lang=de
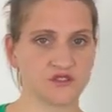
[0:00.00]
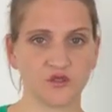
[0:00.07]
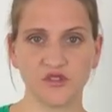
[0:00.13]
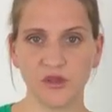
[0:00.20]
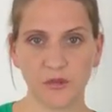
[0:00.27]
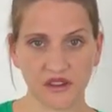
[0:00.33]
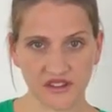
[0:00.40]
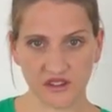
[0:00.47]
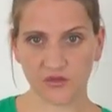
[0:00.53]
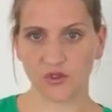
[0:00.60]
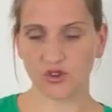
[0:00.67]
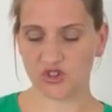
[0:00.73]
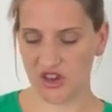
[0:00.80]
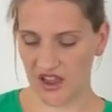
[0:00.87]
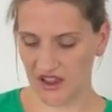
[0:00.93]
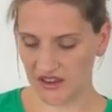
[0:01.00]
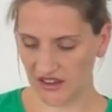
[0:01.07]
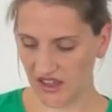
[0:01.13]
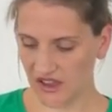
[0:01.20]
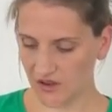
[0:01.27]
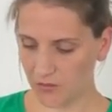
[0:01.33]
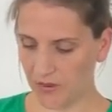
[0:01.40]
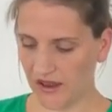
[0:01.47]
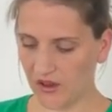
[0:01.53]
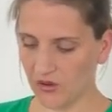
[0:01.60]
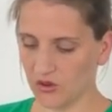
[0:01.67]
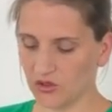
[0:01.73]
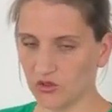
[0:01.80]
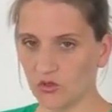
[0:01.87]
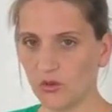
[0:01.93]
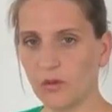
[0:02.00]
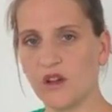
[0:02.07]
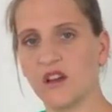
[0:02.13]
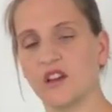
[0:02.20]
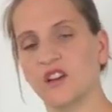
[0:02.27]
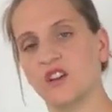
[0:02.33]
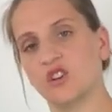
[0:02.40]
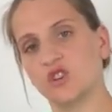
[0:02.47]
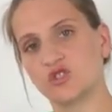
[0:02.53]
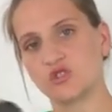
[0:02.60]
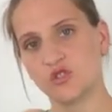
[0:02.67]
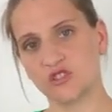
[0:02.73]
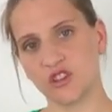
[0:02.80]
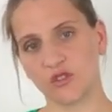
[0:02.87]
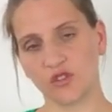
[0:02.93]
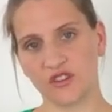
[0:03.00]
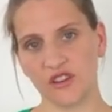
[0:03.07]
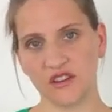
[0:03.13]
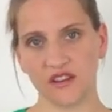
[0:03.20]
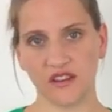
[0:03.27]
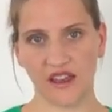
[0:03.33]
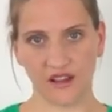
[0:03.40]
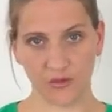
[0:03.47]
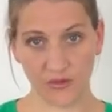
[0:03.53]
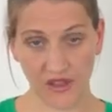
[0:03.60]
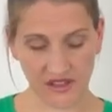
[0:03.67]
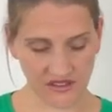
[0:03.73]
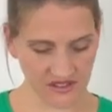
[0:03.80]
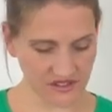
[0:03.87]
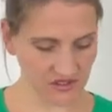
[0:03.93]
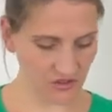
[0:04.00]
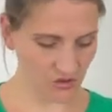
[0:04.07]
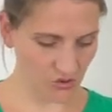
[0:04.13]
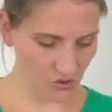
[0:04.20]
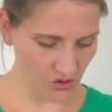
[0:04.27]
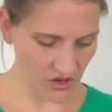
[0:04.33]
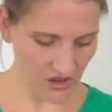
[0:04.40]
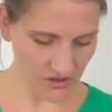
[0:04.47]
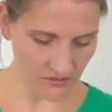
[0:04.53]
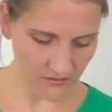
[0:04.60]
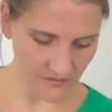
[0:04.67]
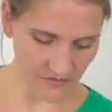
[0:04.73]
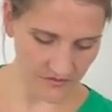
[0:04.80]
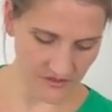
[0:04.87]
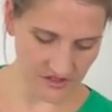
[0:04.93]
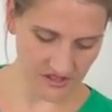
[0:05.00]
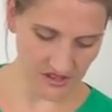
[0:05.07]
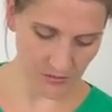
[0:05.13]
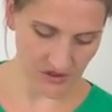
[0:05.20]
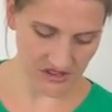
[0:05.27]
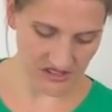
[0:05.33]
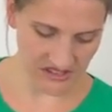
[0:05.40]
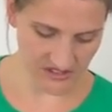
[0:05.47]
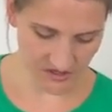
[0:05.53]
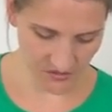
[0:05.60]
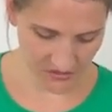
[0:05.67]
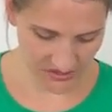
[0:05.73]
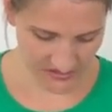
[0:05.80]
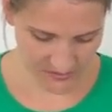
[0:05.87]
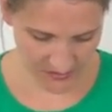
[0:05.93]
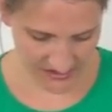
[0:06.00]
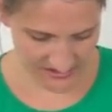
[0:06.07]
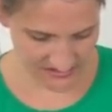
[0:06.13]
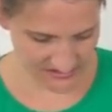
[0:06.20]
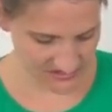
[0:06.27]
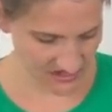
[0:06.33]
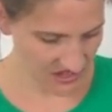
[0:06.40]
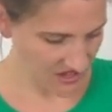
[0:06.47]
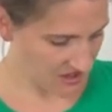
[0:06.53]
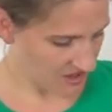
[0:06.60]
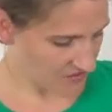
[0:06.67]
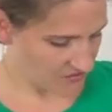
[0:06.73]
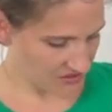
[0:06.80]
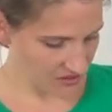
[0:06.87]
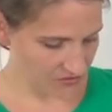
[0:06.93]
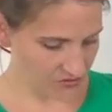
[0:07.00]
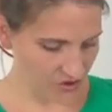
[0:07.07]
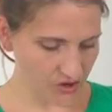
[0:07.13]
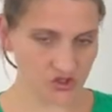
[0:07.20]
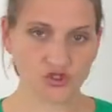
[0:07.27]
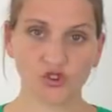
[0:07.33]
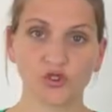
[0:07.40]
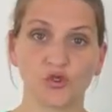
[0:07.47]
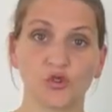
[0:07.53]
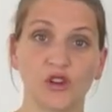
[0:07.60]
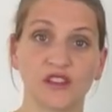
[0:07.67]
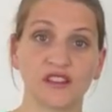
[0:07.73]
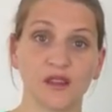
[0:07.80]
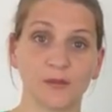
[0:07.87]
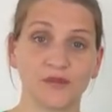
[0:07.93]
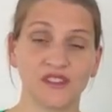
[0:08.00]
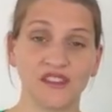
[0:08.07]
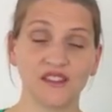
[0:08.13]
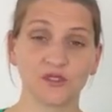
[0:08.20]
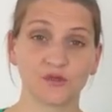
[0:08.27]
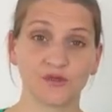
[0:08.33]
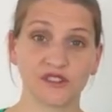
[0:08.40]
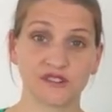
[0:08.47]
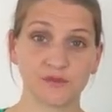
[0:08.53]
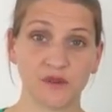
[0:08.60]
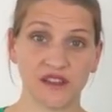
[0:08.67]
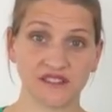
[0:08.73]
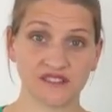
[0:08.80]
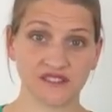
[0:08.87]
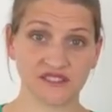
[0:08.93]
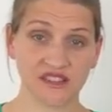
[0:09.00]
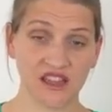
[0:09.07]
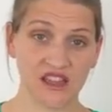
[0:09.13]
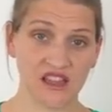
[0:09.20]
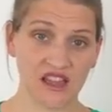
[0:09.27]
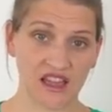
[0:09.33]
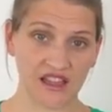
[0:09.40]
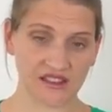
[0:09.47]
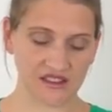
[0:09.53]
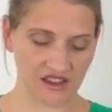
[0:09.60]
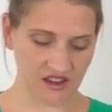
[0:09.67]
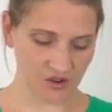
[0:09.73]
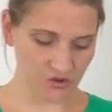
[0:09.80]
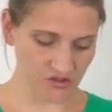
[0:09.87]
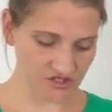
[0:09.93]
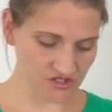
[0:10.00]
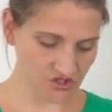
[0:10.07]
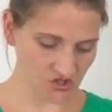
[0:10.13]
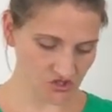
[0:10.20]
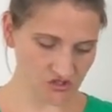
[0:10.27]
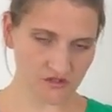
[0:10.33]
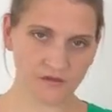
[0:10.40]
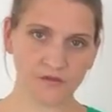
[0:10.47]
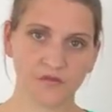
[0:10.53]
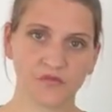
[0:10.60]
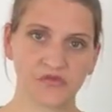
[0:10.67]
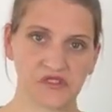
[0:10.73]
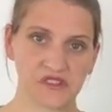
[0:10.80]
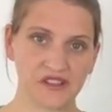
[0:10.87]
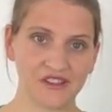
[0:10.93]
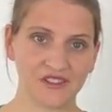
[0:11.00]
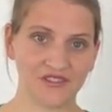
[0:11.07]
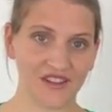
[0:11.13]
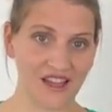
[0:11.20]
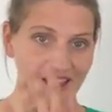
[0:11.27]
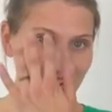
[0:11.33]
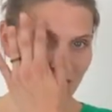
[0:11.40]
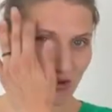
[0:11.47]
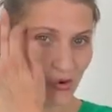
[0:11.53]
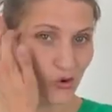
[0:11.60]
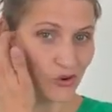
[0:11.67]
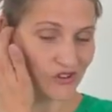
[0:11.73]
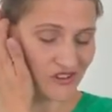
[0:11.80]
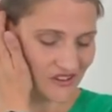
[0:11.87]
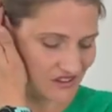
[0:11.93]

so wie man das von Schalen kennt. Beckengurt drüber, Schultergurt hinten lang, fertig. Oder ich nehme hier die Isofix-Basis. Wie ihr vorhin schon gehört habt, die Isofix-Basis hat einen akustischen äh, Warnton.